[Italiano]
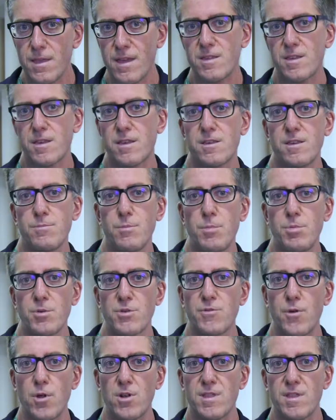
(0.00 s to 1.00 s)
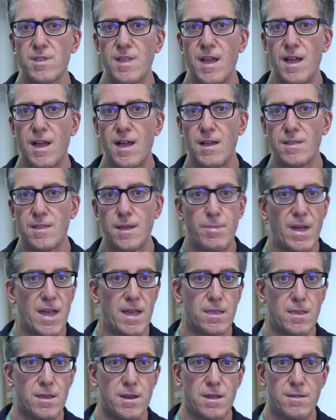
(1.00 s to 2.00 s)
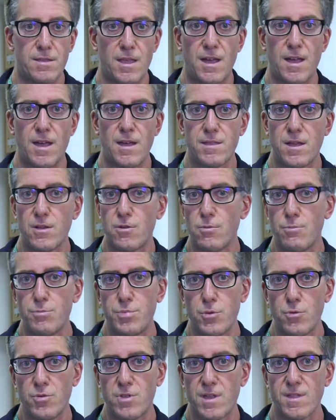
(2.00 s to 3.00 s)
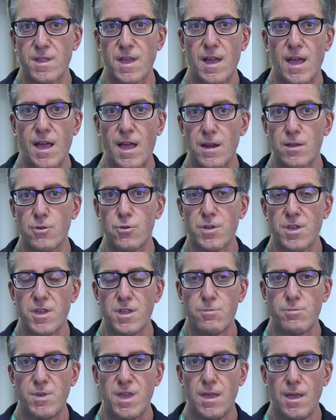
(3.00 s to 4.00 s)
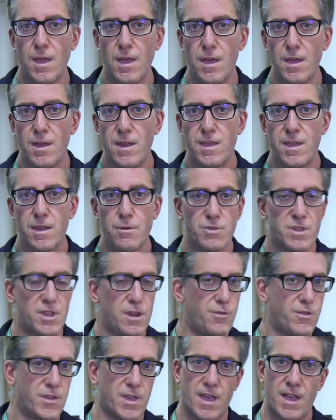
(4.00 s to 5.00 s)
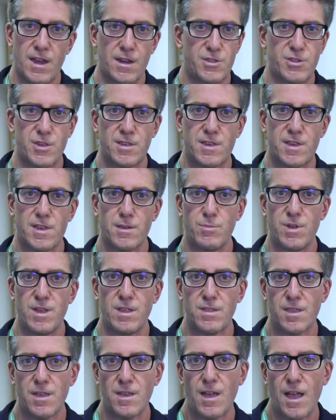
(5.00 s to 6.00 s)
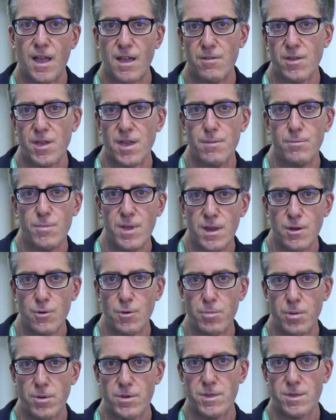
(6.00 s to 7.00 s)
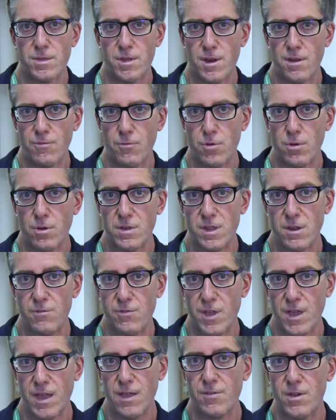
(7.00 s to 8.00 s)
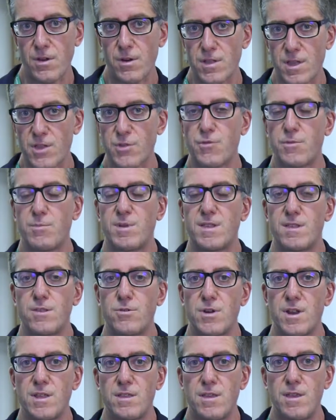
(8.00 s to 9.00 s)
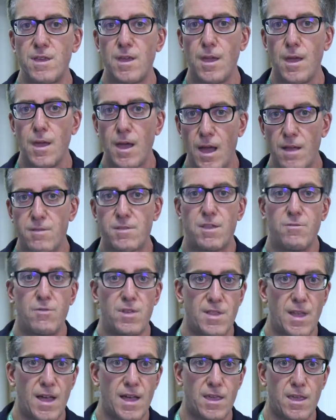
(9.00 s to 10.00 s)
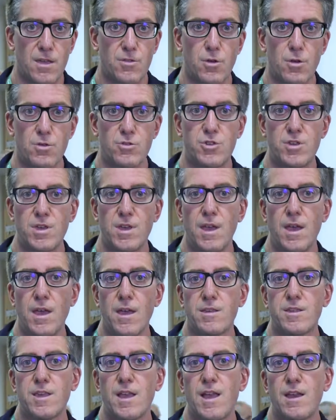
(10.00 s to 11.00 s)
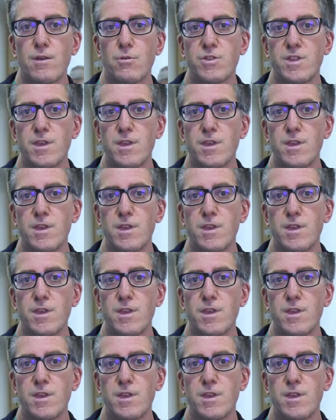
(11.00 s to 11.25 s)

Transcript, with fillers: essere sempre più svolte da, da macchine, da, da, computer, da algoritmi, il che non significherà necessariamente avere meno posti di lavoro, significherà avere una trasformazione di attività che ad oggi saranno